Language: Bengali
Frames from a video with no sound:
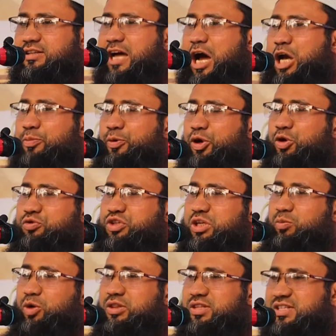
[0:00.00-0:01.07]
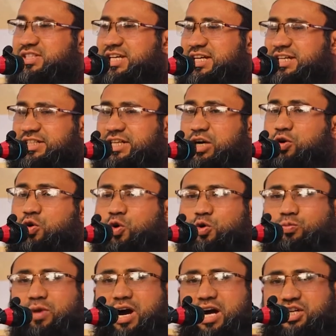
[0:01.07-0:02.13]
তারপরেও তিনি বলতেছেন এটা কোন
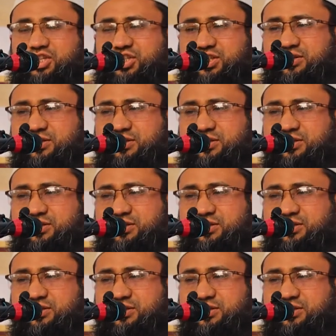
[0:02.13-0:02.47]
মাস